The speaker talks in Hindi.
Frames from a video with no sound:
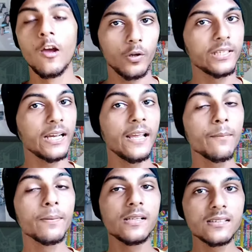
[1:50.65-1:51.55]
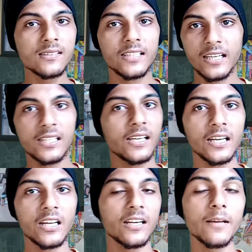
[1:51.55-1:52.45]
और यही पिल्स धीरे
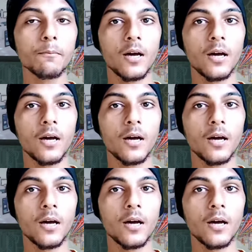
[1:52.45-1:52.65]
धीरे करके